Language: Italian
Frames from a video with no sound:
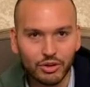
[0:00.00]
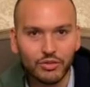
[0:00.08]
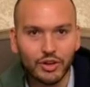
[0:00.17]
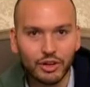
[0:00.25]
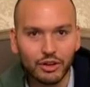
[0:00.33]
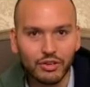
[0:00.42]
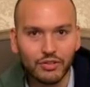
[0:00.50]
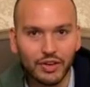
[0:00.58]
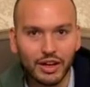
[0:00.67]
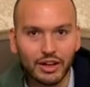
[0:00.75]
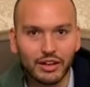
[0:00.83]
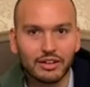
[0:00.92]
ovvero
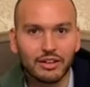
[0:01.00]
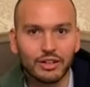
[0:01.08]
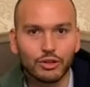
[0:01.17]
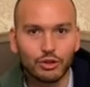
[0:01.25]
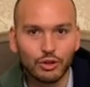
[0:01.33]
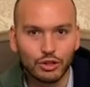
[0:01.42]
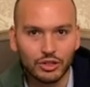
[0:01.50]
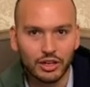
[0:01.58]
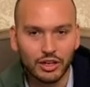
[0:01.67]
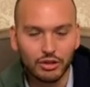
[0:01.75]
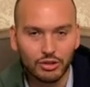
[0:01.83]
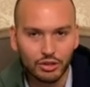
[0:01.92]
far riconoscere
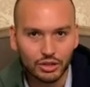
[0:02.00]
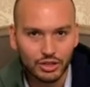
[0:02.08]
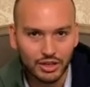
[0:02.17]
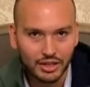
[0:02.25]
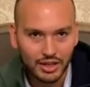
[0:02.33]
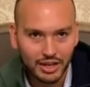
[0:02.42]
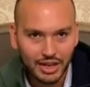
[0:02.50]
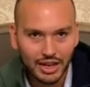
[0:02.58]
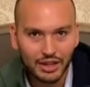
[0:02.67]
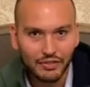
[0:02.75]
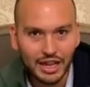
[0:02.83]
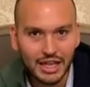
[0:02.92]
e conoscere la
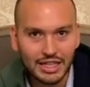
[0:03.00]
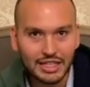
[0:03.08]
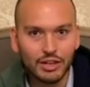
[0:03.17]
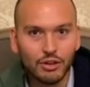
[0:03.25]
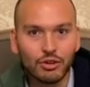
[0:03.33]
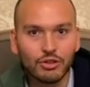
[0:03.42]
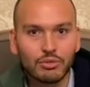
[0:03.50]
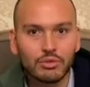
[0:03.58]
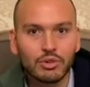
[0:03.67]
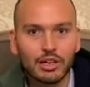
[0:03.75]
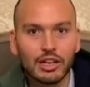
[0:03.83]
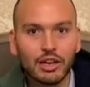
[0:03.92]
finanza o
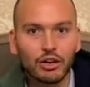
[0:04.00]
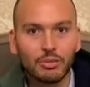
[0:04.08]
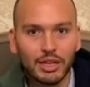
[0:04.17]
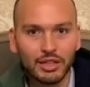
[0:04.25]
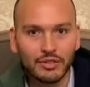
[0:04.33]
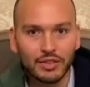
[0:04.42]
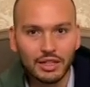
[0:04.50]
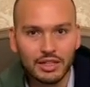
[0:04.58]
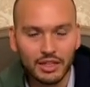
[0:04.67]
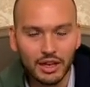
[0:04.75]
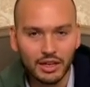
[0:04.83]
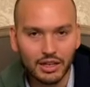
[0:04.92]
comunque gli argomenti
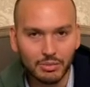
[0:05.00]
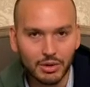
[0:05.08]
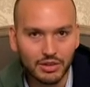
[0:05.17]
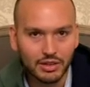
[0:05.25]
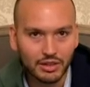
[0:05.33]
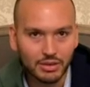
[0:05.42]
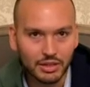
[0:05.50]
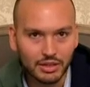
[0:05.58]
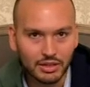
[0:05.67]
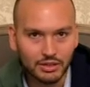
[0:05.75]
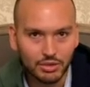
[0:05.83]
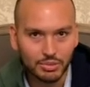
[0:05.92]
finanziari che prevalentemente
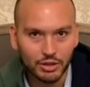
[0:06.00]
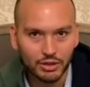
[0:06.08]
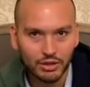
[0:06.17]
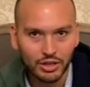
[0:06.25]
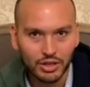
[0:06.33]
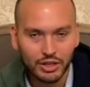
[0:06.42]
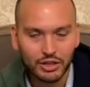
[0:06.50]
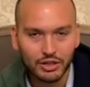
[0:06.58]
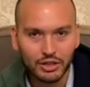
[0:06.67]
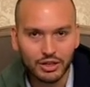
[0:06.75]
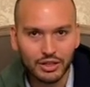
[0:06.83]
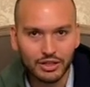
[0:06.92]
si operano
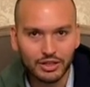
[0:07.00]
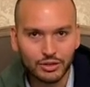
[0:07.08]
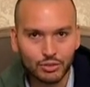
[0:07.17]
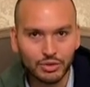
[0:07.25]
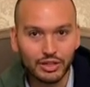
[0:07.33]
eh, sul